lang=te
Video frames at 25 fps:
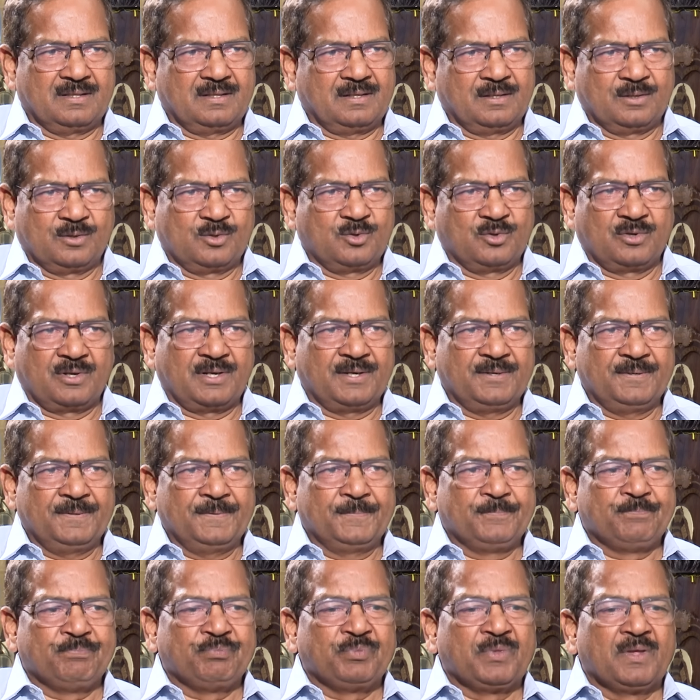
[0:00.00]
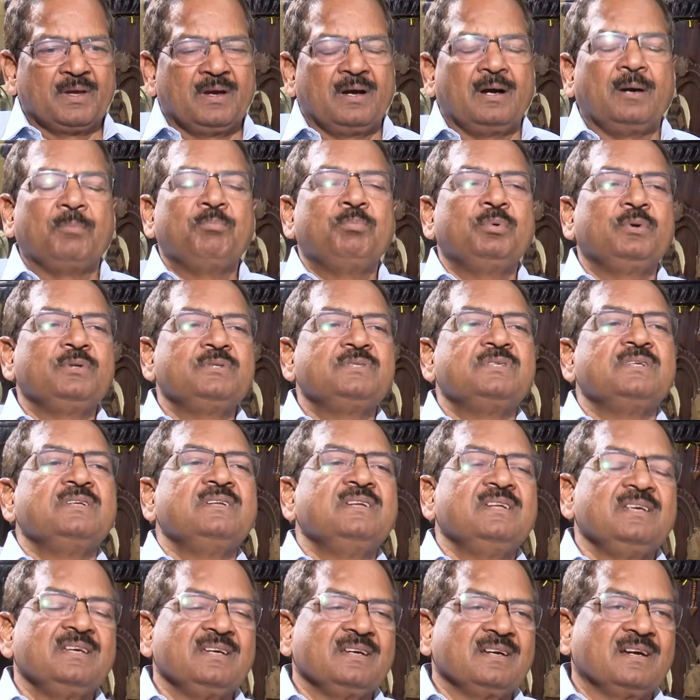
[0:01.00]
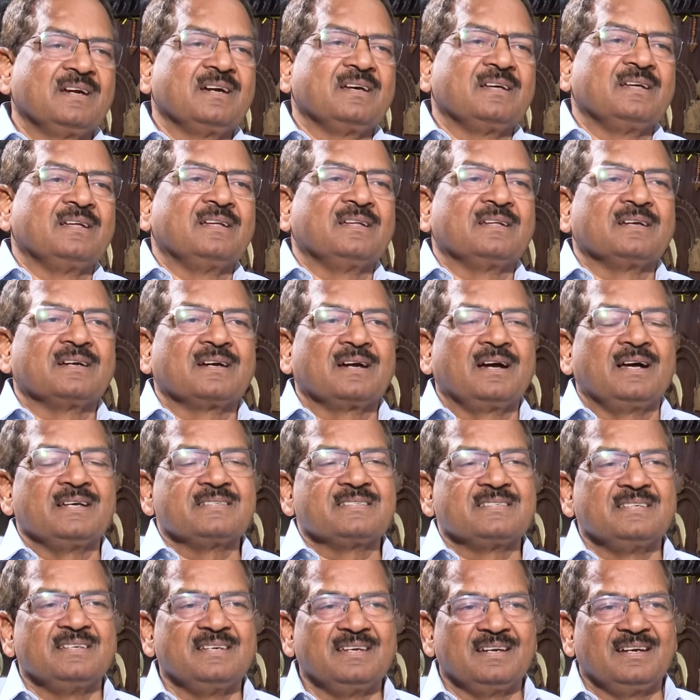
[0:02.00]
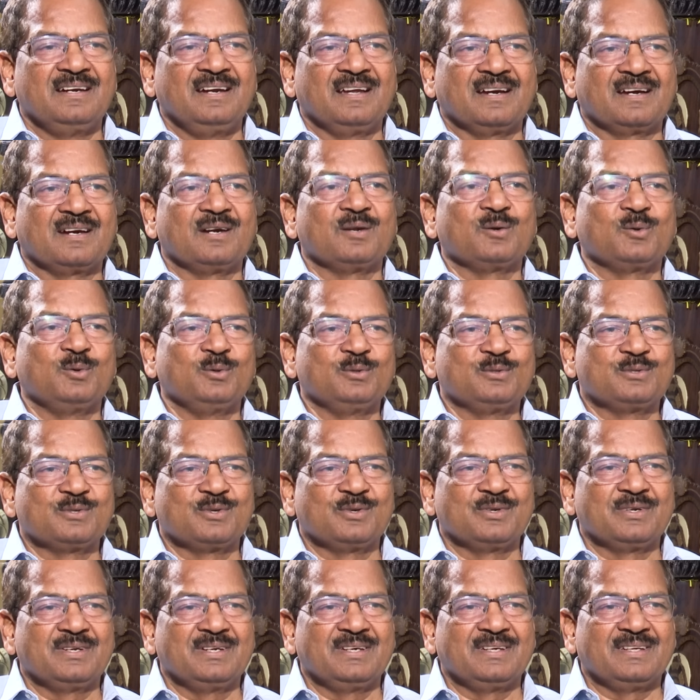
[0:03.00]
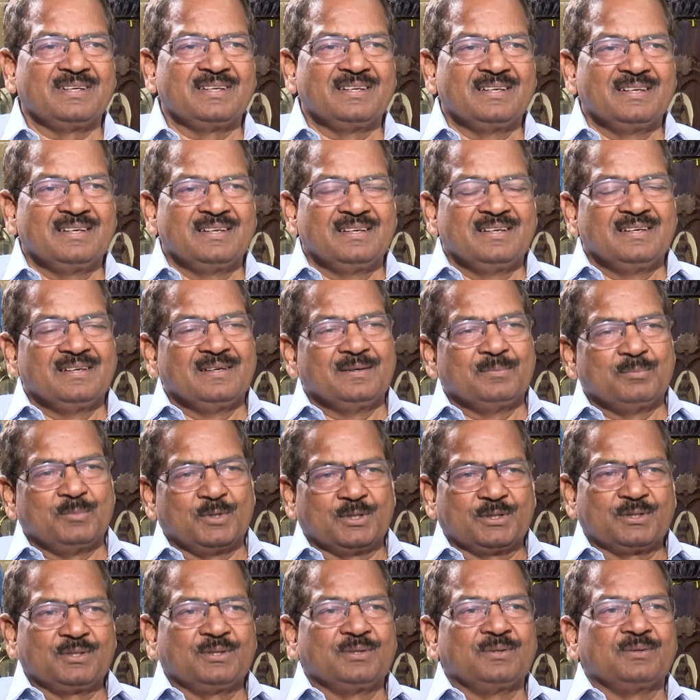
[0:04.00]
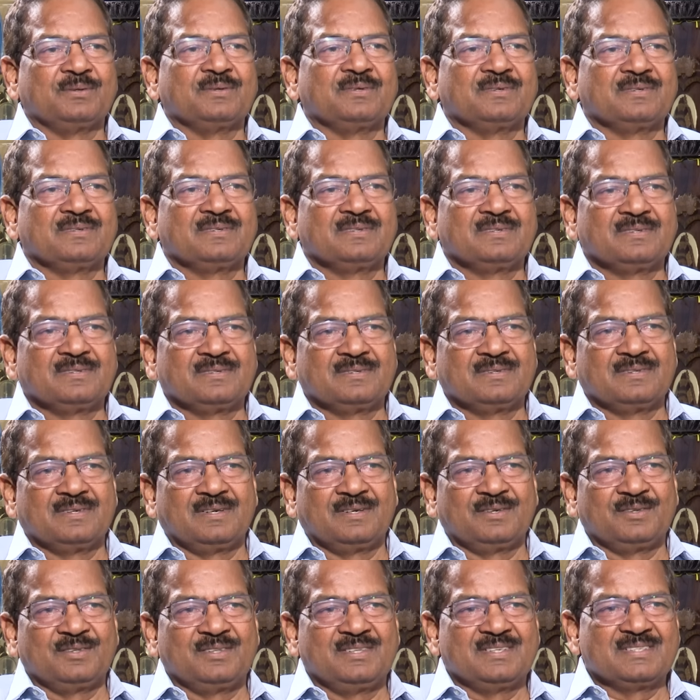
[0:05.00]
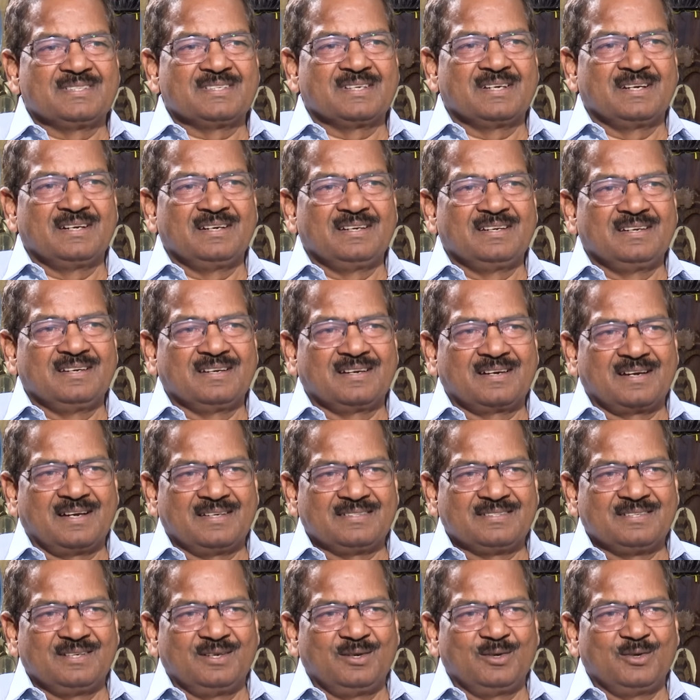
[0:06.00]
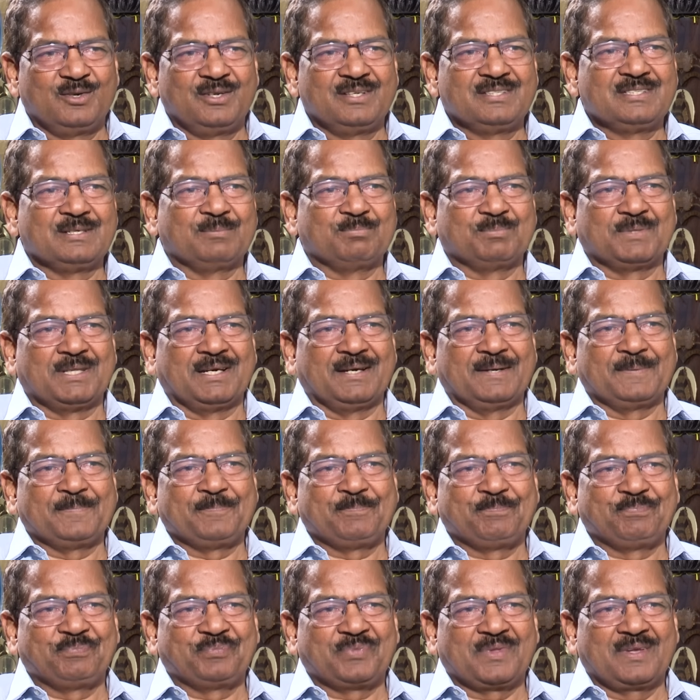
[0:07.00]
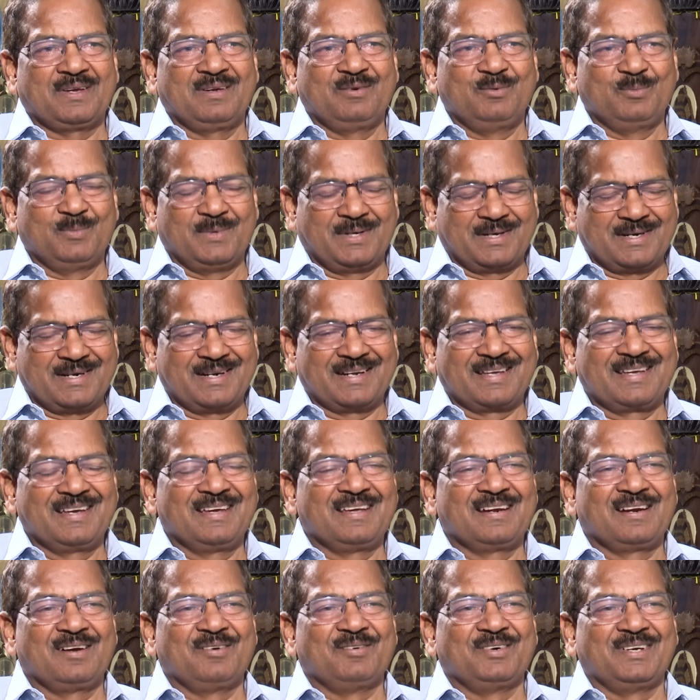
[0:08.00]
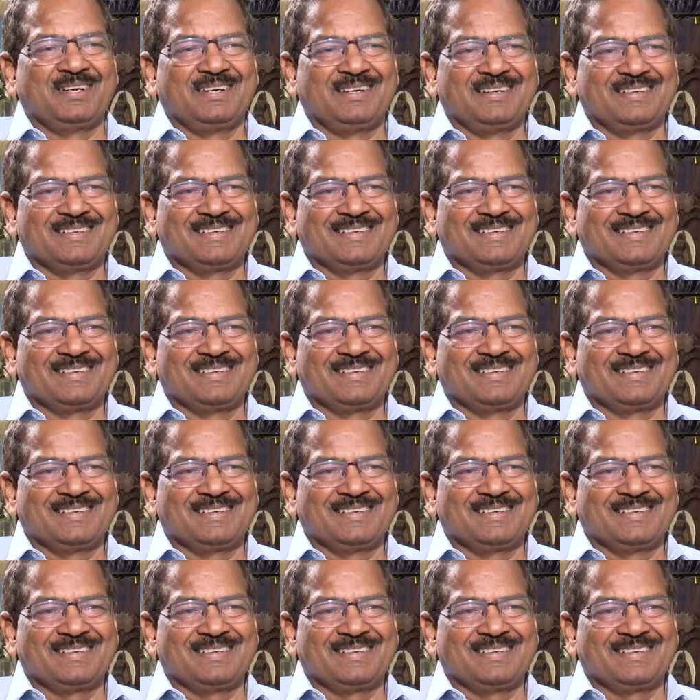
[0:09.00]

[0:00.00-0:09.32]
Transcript: అనుకున్నాం అప్పుడు చిన్ని ఇంకా కాశీ వెళ్ళి అక్కడ కూర్చొని మొత్తం నన్ను తీసుకెళ్ళి నీ కాశీలోనే చెప్తా నువ్వు అక్కడికే రావాలి